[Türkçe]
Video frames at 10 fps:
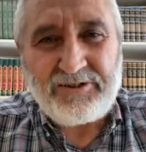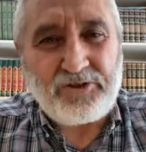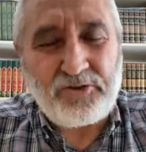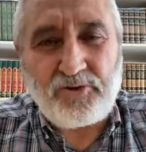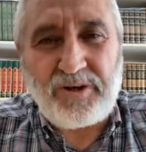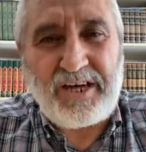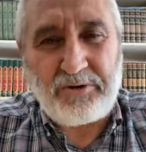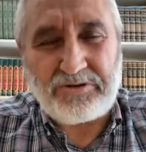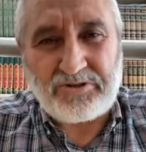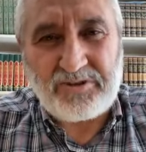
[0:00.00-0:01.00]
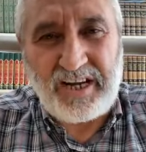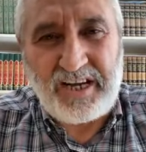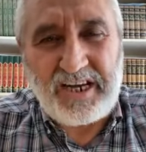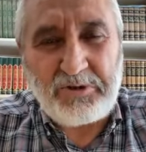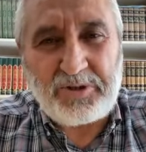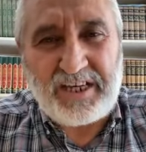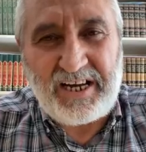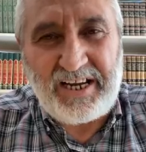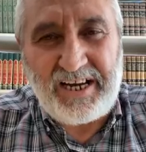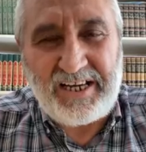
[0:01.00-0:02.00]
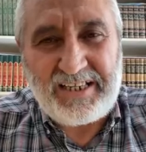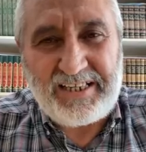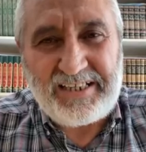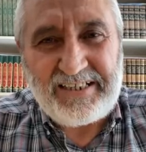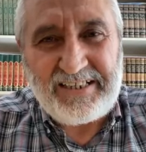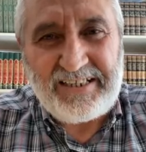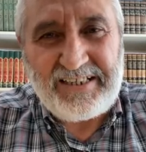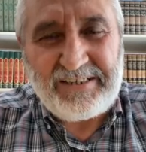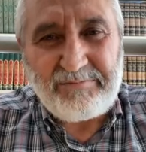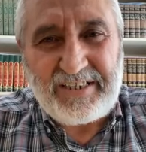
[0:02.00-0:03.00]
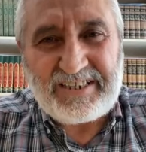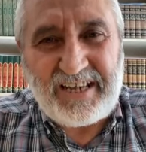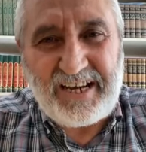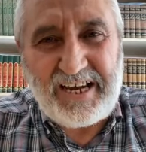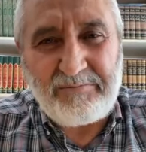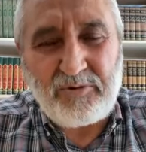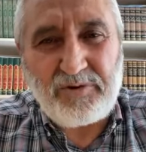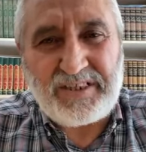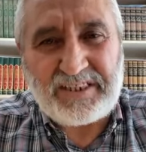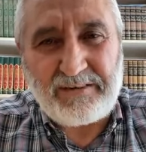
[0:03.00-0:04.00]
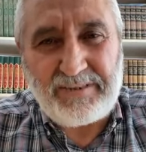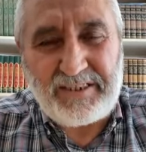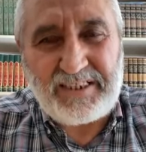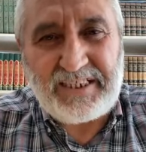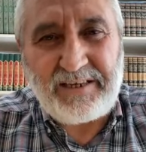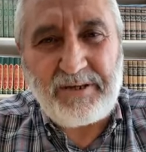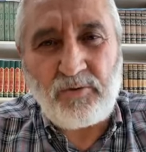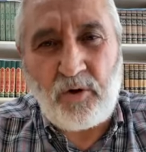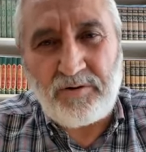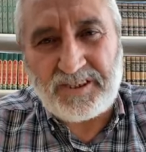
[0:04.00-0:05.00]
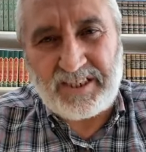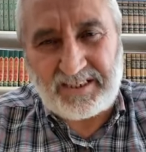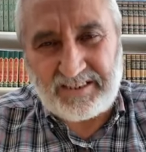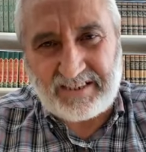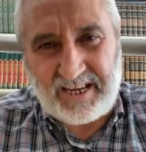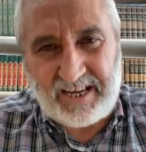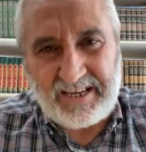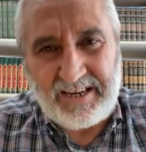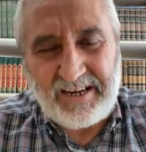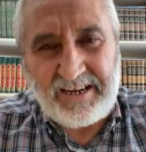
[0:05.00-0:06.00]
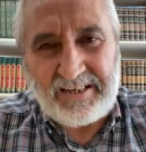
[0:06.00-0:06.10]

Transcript: Şükürler olsun. Allahu Teala bizlere bu kitabı 2018'de